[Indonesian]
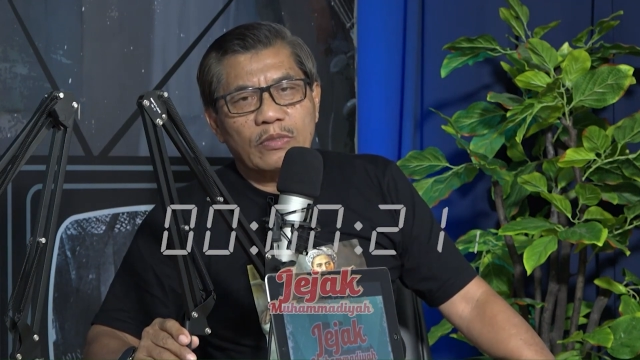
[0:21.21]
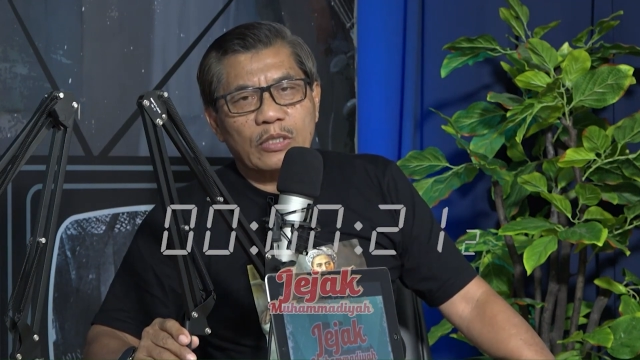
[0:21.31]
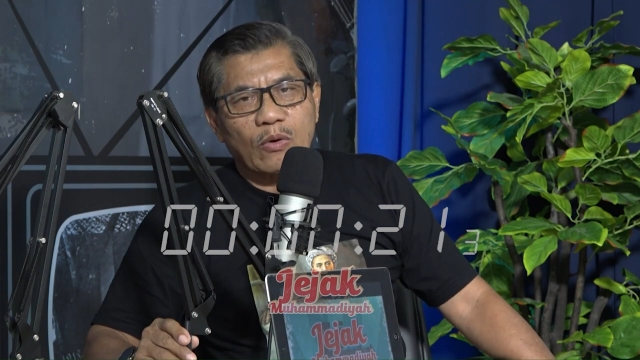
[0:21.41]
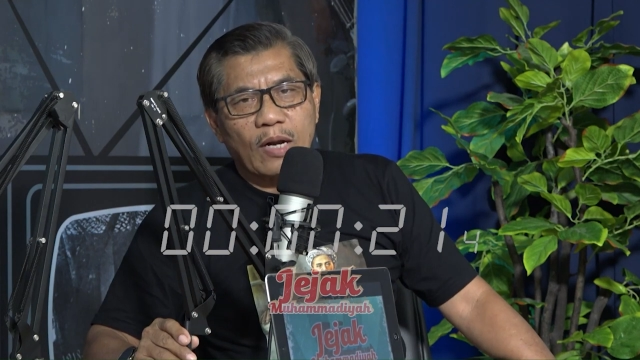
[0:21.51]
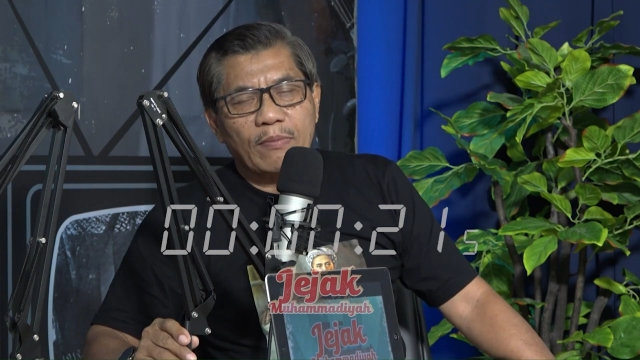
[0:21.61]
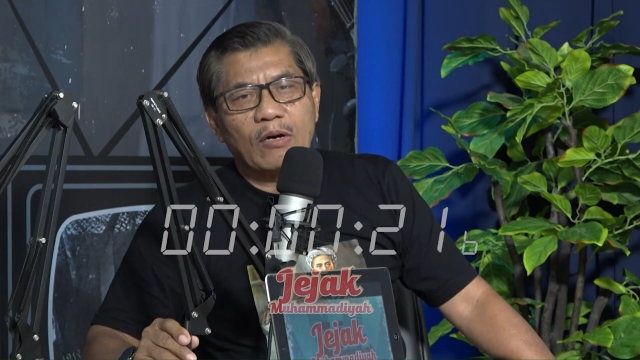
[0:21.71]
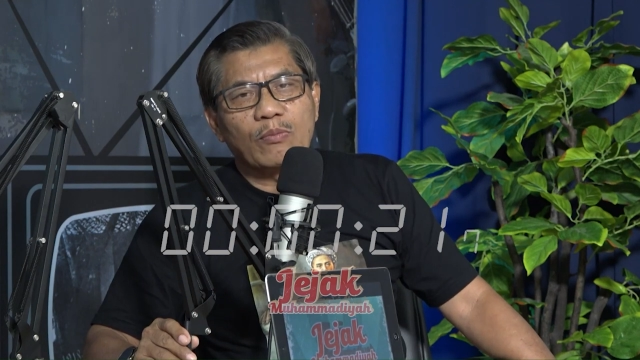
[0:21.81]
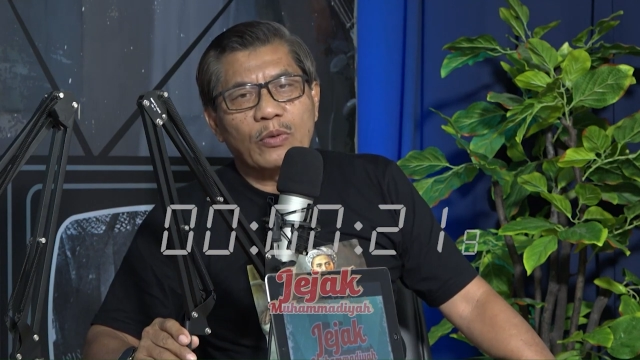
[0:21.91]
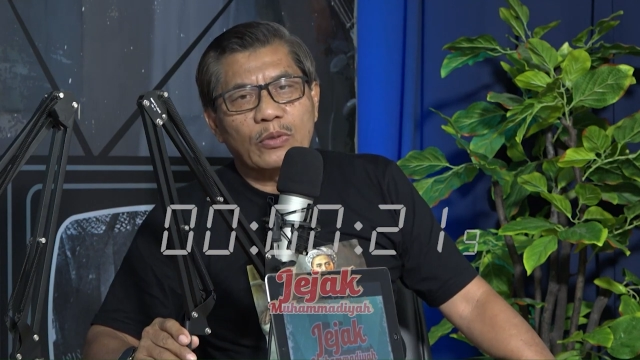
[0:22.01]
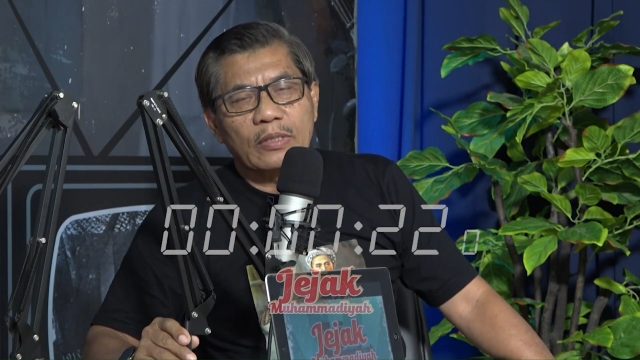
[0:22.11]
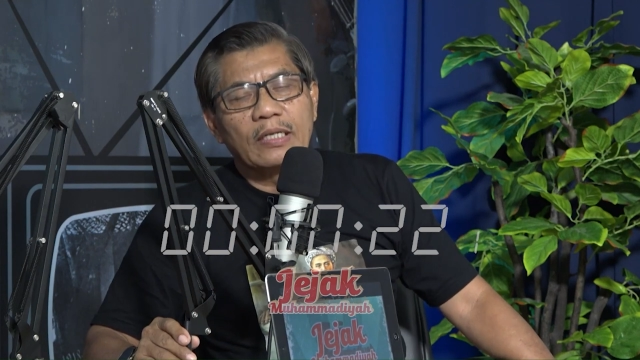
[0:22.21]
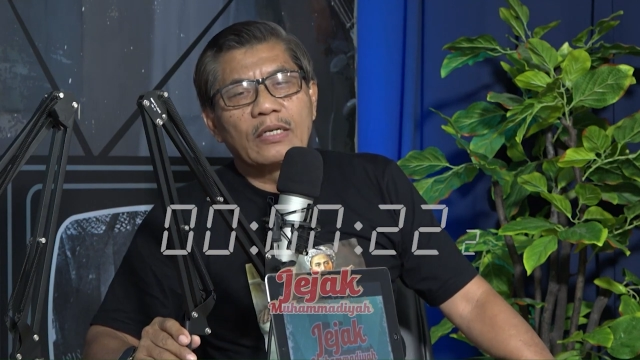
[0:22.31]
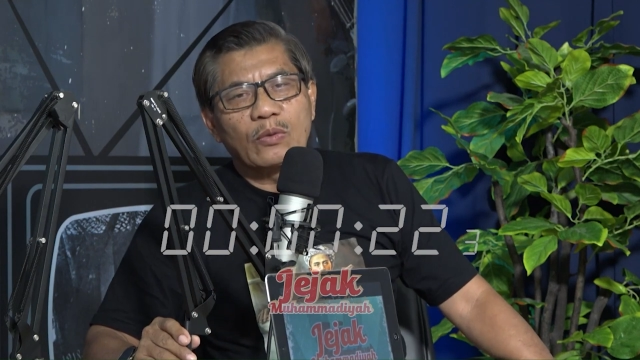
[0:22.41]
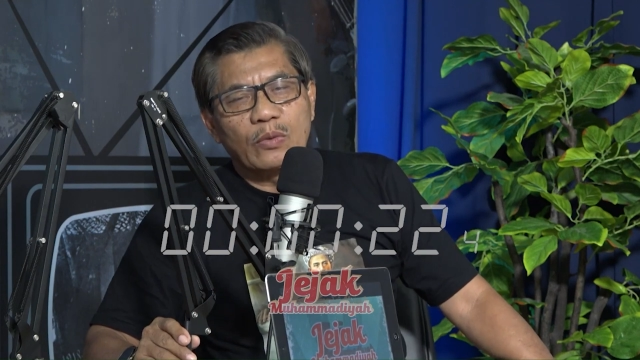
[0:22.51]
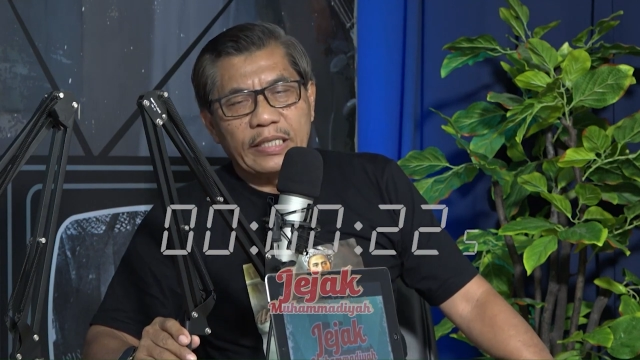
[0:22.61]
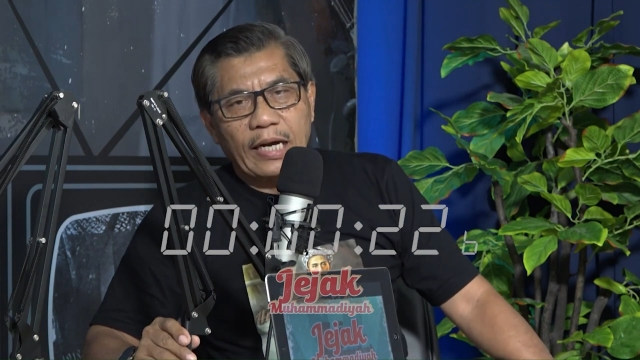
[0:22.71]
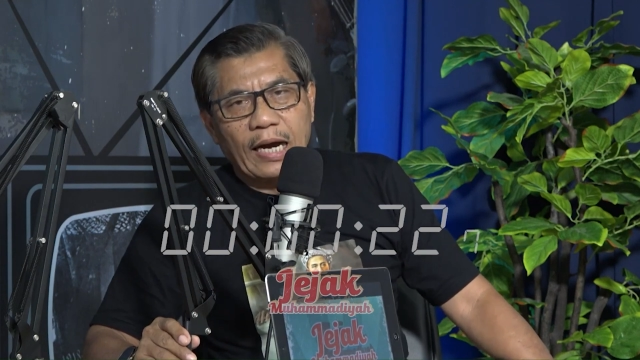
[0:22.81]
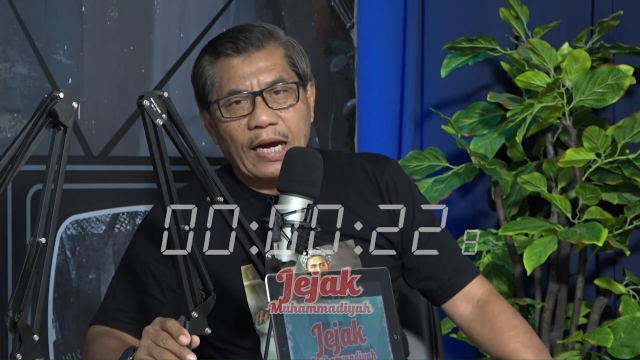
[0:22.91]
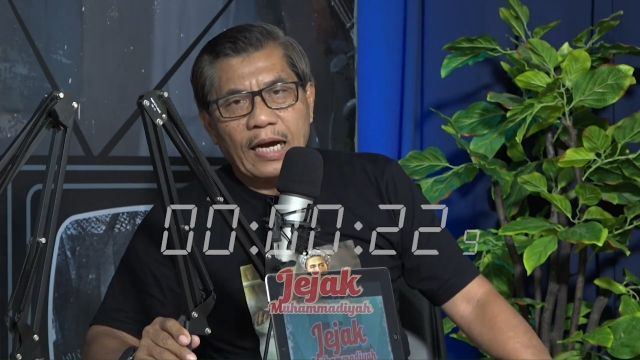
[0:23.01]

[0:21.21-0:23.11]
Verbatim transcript: sekolah maupun kuliah.